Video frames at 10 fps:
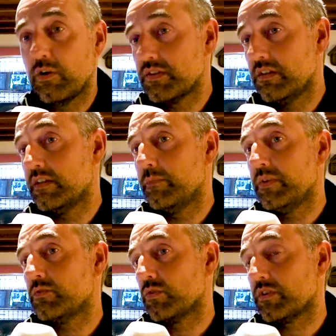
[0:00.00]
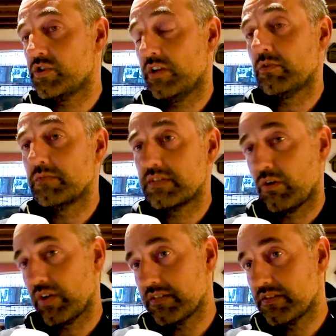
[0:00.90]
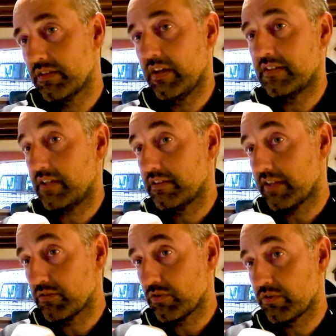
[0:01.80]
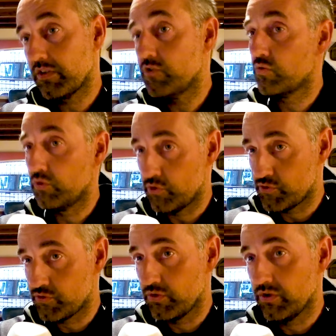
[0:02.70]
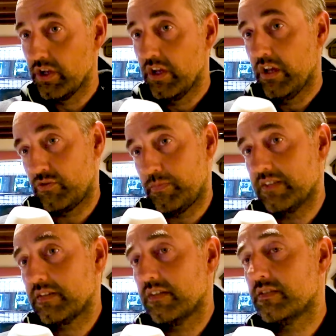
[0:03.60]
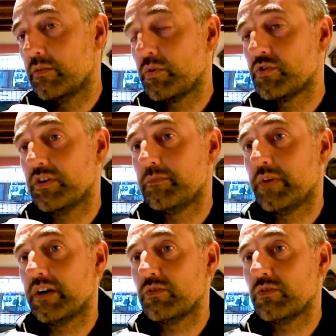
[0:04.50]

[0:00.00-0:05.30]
il y a aussi des pistes autrichiennes comme Sauchanse et Saint-Anton qui jouent le jeu. Et je pense que c'est le prochain pas